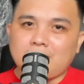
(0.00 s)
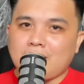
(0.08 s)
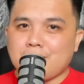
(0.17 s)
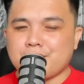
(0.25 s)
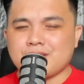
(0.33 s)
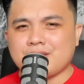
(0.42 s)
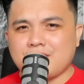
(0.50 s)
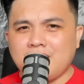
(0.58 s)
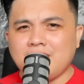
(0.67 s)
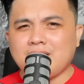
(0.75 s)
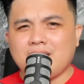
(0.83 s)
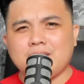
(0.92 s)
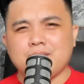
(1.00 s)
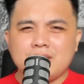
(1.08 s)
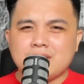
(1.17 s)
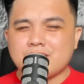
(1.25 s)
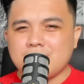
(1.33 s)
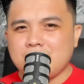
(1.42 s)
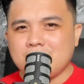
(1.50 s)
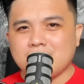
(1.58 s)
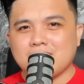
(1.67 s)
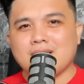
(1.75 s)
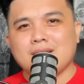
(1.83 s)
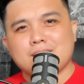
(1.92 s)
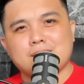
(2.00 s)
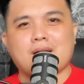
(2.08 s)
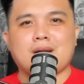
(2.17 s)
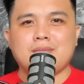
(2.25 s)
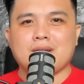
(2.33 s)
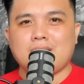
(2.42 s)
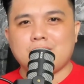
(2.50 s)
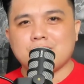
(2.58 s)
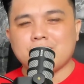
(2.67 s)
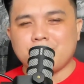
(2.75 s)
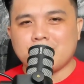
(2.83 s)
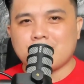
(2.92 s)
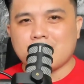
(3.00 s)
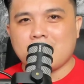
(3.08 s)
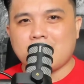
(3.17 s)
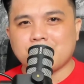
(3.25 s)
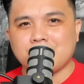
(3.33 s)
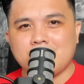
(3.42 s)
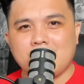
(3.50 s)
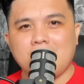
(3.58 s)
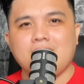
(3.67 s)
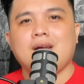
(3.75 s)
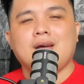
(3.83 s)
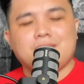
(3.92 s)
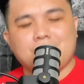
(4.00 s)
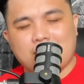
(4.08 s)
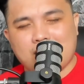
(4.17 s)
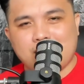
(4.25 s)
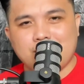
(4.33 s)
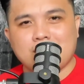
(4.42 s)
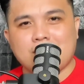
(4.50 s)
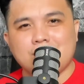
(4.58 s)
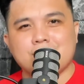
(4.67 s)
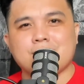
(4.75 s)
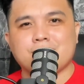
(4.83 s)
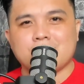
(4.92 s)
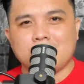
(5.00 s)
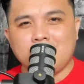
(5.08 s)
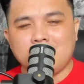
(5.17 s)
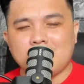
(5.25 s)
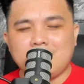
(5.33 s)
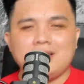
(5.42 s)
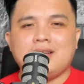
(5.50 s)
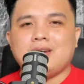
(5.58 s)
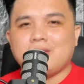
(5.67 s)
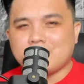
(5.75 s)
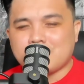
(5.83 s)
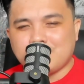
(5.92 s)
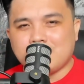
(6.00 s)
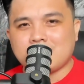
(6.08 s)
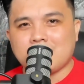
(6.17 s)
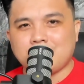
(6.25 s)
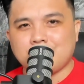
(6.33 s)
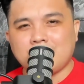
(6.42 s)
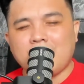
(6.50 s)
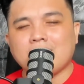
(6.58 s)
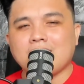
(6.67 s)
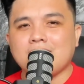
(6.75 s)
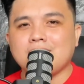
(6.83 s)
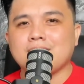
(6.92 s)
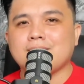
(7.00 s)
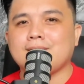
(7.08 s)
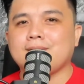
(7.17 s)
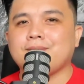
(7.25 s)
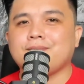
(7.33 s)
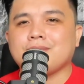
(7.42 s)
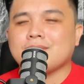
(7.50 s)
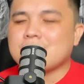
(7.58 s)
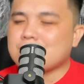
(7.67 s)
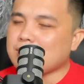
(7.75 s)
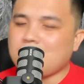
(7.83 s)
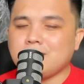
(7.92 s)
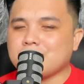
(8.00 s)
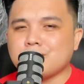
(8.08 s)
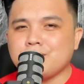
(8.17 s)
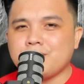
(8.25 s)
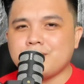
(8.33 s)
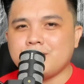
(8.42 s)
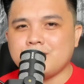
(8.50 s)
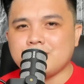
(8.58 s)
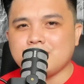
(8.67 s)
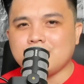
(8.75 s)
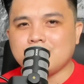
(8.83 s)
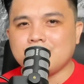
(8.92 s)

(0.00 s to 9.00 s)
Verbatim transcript: presidente, BC, maraming kausap international, maraming kausap sa local o sa bansa po natin. So, super busy.